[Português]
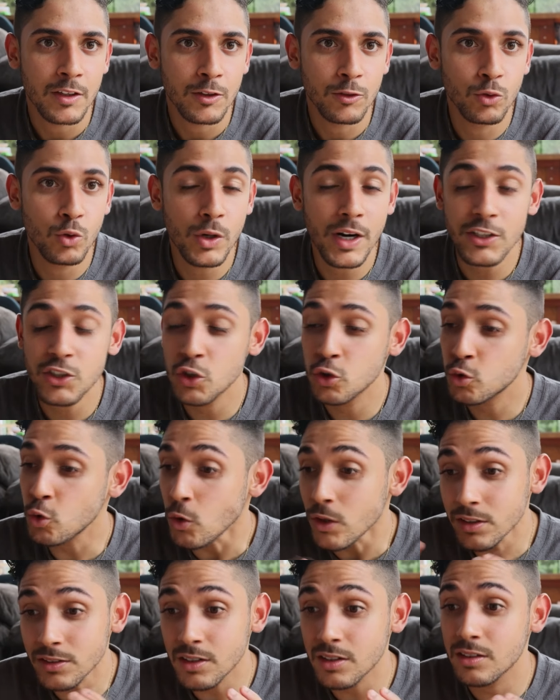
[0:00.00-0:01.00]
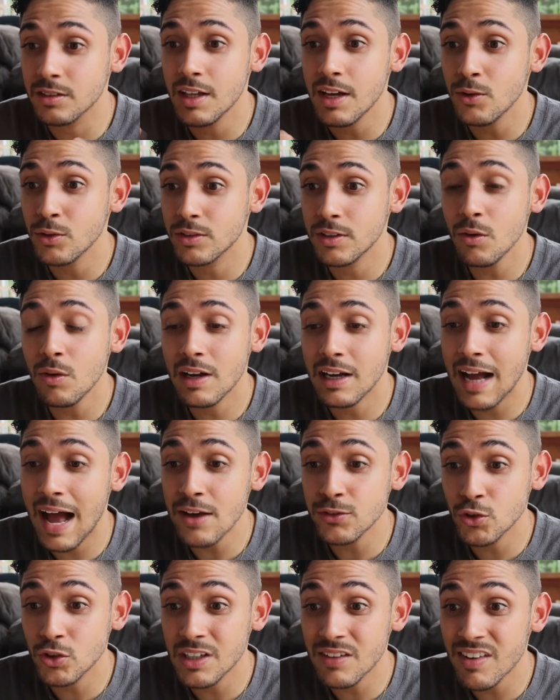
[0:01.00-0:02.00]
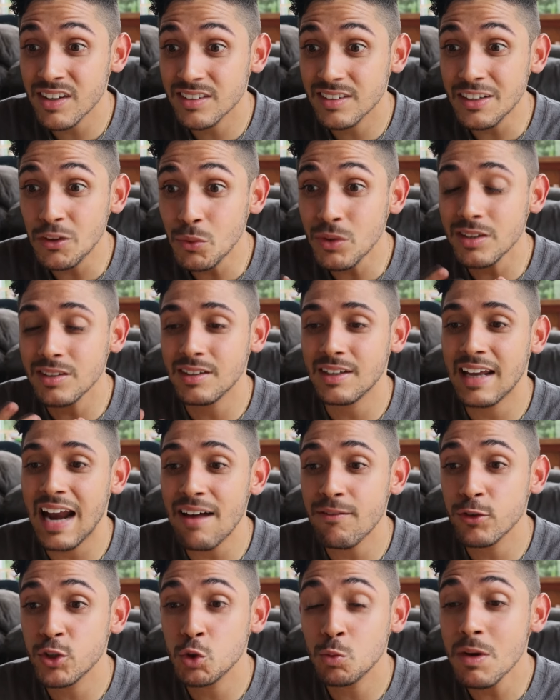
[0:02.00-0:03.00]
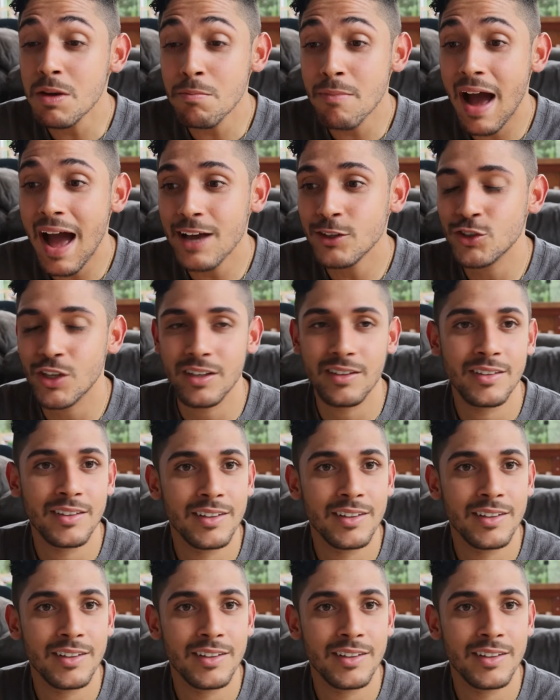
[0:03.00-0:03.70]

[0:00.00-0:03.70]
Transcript: Durante todos esses anos, eu, Cássio, estava sendo escravo de uma imagem.